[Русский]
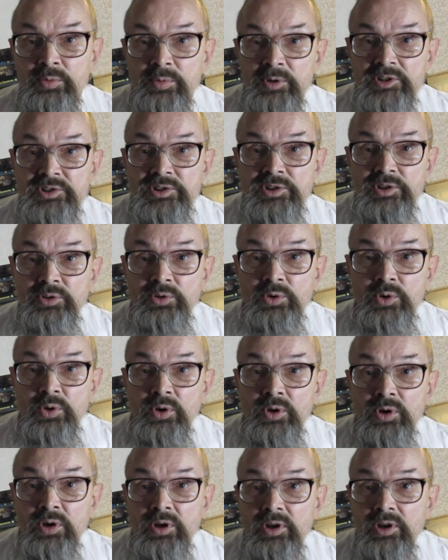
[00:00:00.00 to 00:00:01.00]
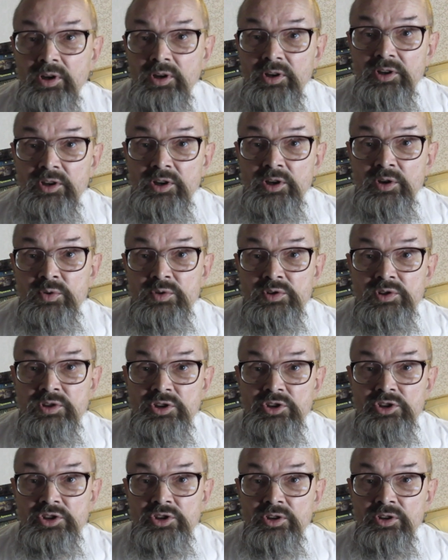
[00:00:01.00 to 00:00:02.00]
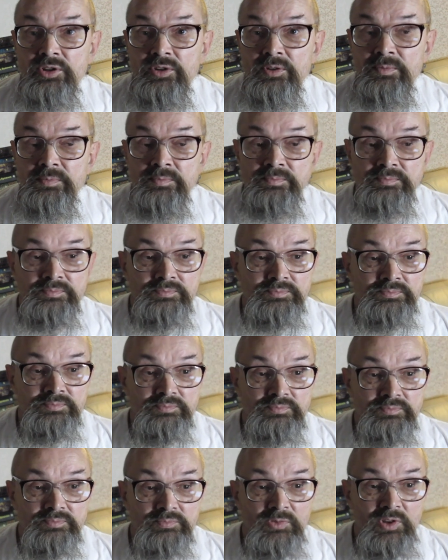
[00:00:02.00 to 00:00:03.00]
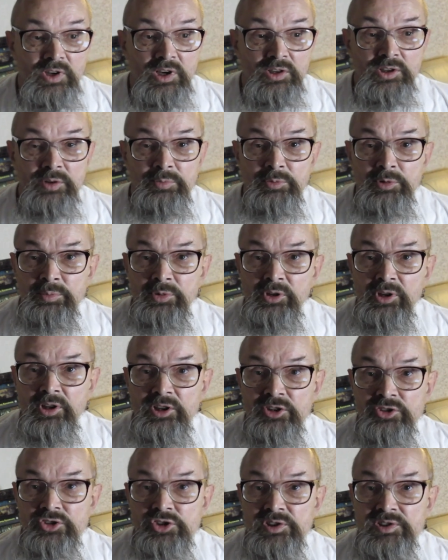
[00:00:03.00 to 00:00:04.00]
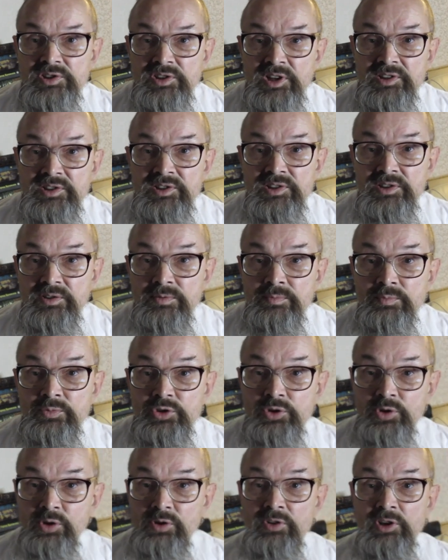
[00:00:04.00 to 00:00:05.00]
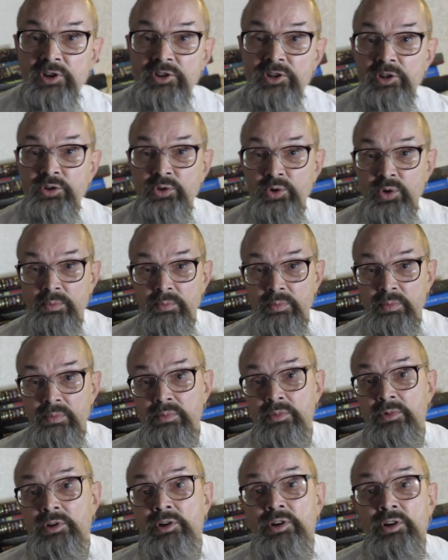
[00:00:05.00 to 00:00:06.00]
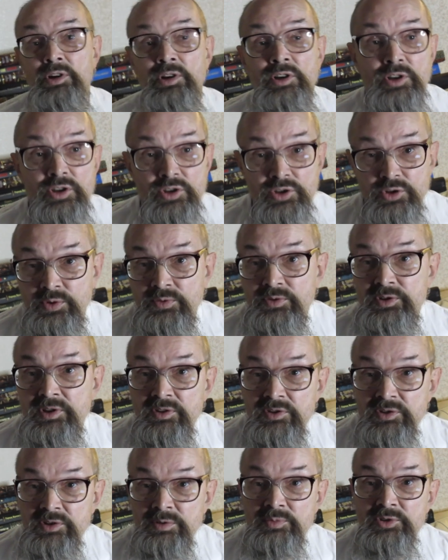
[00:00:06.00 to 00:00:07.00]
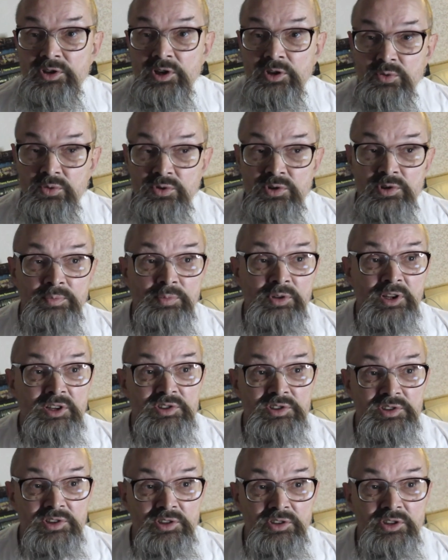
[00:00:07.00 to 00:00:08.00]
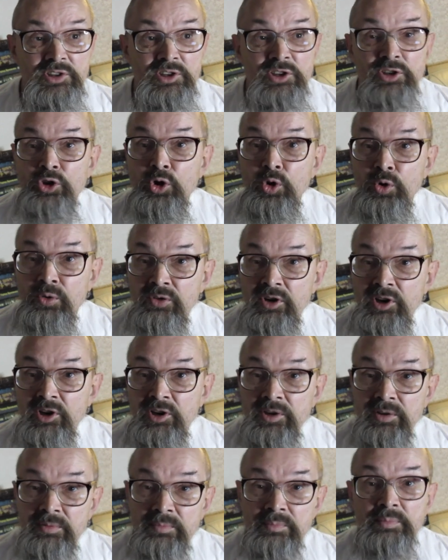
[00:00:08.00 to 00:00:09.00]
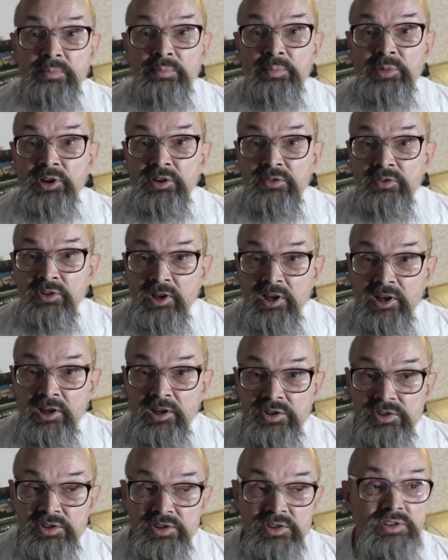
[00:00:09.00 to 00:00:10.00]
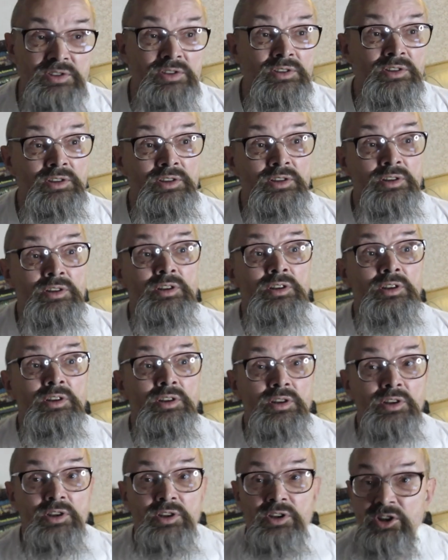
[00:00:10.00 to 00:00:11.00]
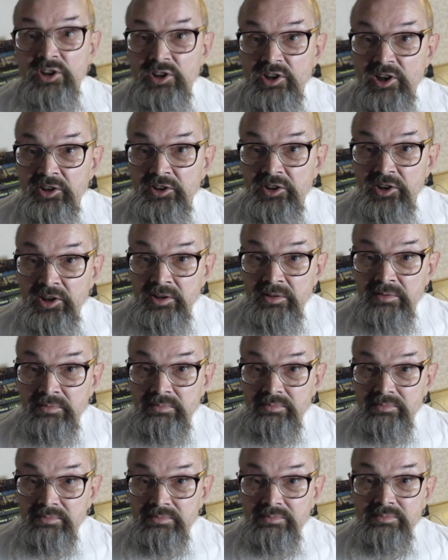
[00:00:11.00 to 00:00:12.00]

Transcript: Эту пластинку я услышал, когда мне было лет 16, что говорит о том, что в Советском Союзе пластинки новые появлялись иногда.